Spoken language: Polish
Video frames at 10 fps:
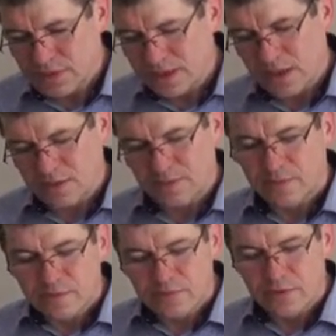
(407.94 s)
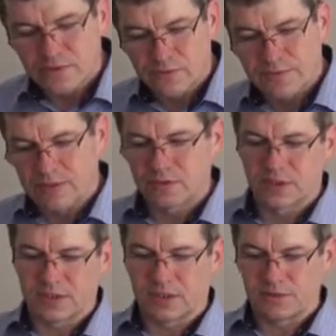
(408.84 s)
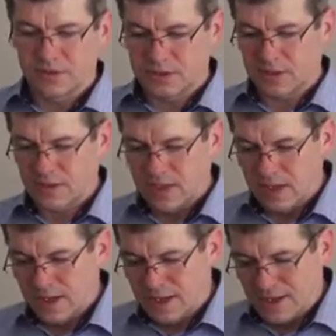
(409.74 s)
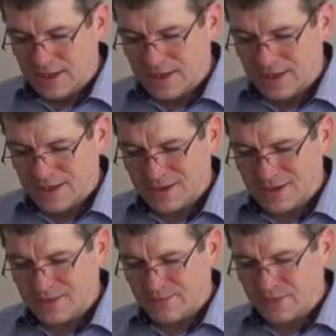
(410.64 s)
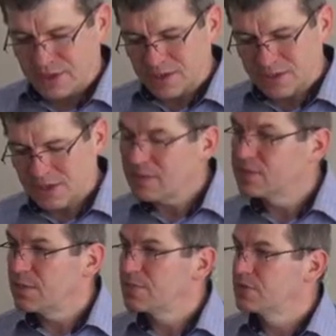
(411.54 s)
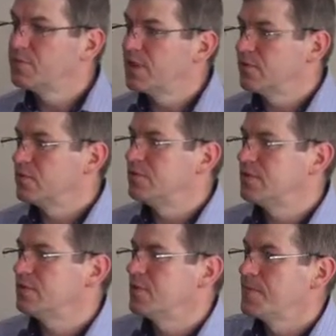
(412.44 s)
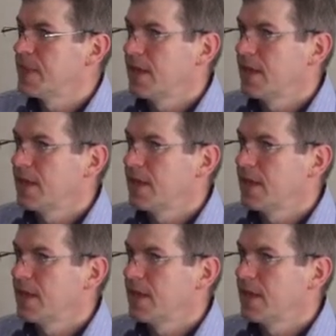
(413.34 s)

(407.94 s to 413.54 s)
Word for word: tak jak było to w przypadku Tesaloniczan, e, wszędzie tam, gdzie apostoł Paweł był,